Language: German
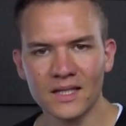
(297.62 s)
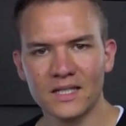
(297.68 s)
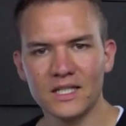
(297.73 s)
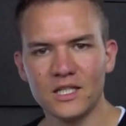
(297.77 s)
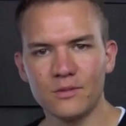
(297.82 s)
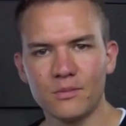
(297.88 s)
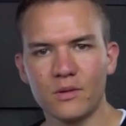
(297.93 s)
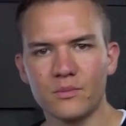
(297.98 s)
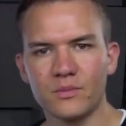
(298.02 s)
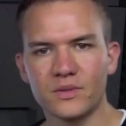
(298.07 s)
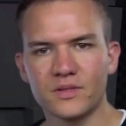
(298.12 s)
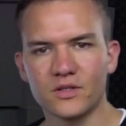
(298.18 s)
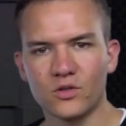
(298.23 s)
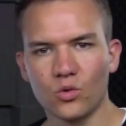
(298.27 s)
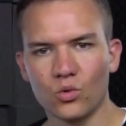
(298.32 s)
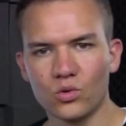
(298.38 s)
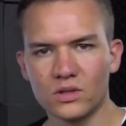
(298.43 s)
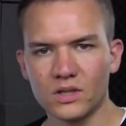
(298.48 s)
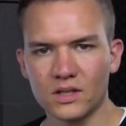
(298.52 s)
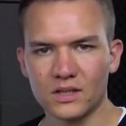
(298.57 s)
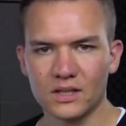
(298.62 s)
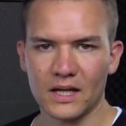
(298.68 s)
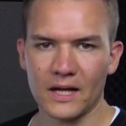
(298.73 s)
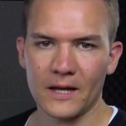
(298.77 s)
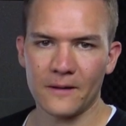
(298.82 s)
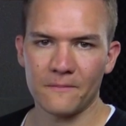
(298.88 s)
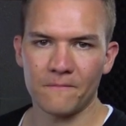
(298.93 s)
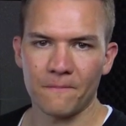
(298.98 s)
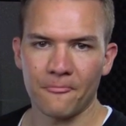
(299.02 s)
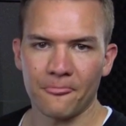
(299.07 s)
lieber ein bisschen
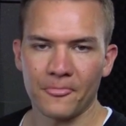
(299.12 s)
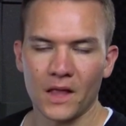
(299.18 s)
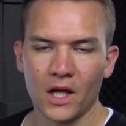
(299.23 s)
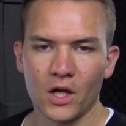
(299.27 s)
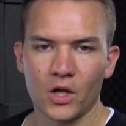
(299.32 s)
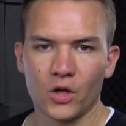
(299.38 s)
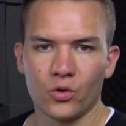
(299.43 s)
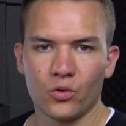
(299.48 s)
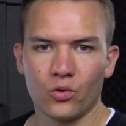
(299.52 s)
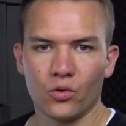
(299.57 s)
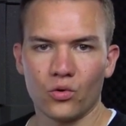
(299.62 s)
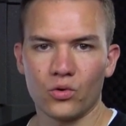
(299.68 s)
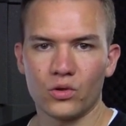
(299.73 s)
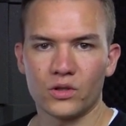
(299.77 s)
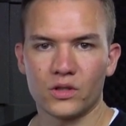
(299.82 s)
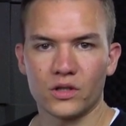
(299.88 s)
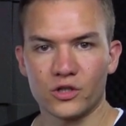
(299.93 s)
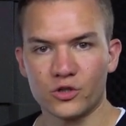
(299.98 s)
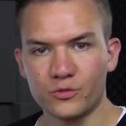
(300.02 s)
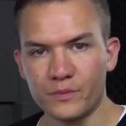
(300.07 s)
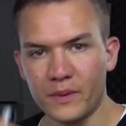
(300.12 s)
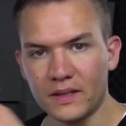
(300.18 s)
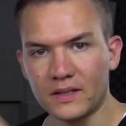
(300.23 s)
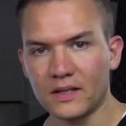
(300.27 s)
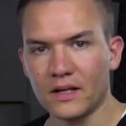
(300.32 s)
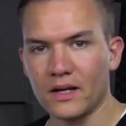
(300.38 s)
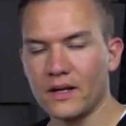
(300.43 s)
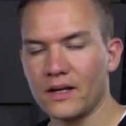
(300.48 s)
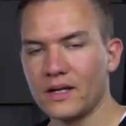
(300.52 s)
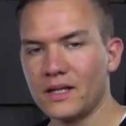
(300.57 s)
untertreiben und äh,
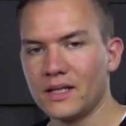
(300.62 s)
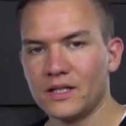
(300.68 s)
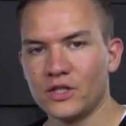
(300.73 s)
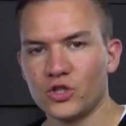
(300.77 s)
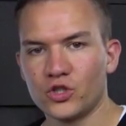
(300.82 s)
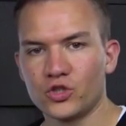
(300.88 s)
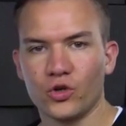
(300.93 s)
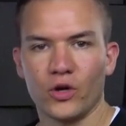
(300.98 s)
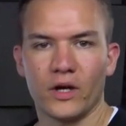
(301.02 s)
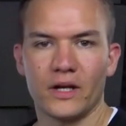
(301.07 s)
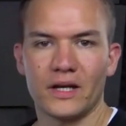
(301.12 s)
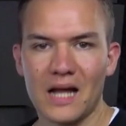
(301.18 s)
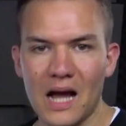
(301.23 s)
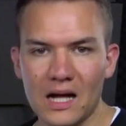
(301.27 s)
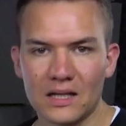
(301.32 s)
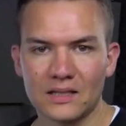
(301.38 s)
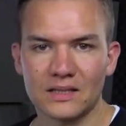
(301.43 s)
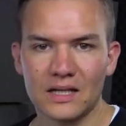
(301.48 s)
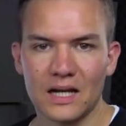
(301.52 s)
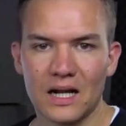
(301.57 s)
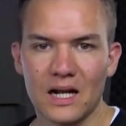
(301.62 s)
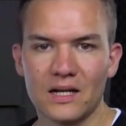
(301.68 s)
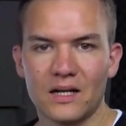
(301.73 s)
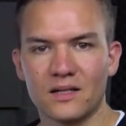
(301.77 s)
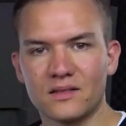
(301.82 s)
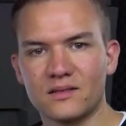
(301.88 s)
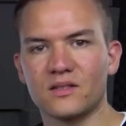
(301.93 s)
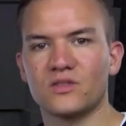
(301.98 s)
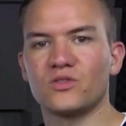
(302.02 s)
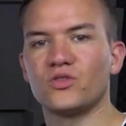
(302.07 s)
später dann Steuern nachzahlen,
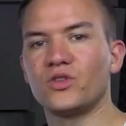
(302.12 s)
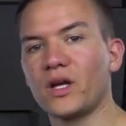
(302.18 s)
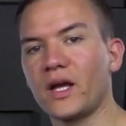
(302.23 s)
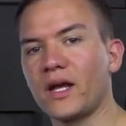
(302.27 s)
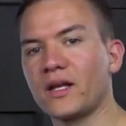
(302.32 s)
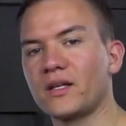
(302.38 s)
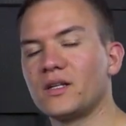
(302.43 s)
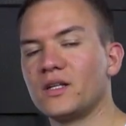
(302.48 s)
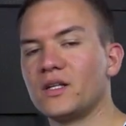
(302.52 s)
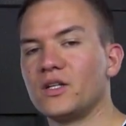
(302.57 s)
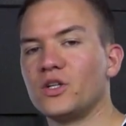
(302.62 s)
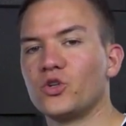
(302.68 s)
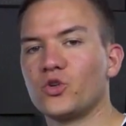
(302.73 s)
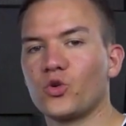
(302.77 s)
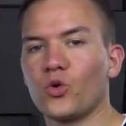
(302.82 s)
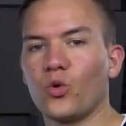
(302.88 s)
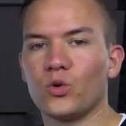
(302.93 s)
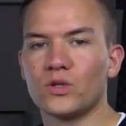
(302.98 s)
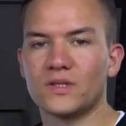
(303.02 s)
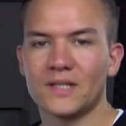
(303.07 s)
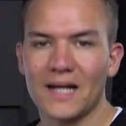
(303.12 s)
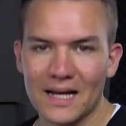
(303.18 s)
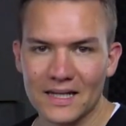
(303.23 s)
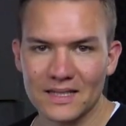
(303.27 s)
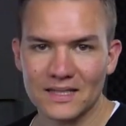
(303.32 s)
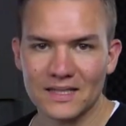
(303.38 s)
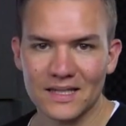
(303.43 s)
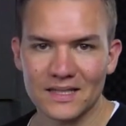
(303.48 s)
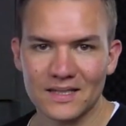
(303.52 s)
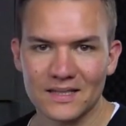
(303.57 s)
als dass du direkt groß
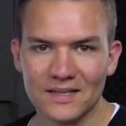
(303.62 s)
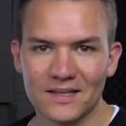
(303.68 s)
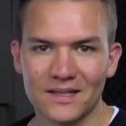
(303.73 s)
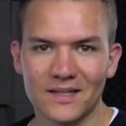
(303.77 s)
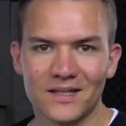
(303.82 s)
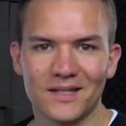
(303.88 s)
ansetzt,